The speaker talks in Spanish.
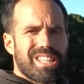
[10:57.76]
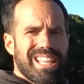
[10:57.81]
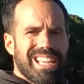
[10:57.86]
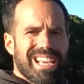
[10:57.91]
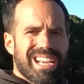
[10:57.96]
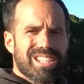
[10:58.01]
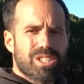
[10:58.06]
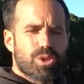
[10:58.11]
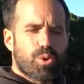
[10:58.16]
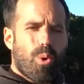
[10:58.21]

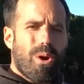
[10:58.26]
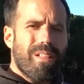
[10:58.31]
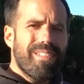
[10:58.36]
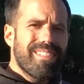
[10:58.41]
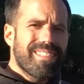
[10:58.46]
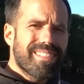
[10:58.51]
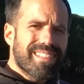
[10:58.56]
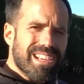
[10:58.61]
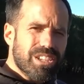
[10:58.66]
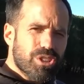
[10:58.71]
días,
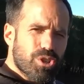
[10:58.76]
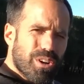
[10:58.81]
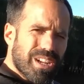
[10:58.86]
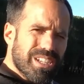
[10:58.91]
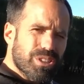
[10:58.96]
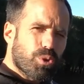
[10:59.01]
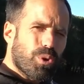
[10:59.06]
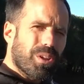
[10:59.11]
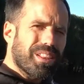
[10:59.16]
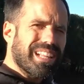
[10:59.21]
cuántas
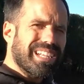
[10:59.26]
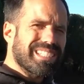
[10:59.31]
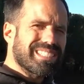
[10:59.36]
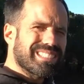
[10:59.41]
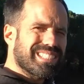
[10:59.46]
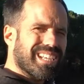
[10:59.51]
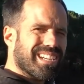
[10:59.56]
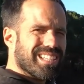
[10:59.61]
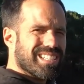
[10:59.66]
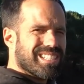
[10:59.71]
horas, cuántas
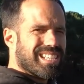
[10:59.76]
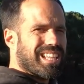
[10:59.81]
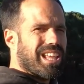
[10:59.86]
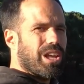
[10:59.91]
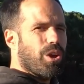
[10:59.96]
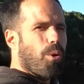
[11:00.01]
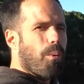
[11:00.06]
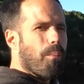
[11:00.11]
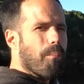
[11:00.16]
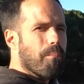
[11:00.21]
tardes aquí
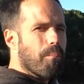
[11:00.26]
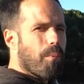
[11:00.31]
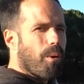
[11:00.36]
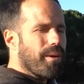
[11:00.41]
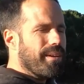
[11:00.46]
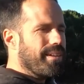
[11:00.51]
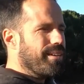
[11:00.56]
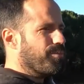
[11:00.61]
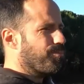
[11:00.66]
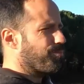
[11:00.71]
con
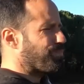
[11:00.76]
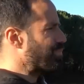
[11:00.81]
Bonnie,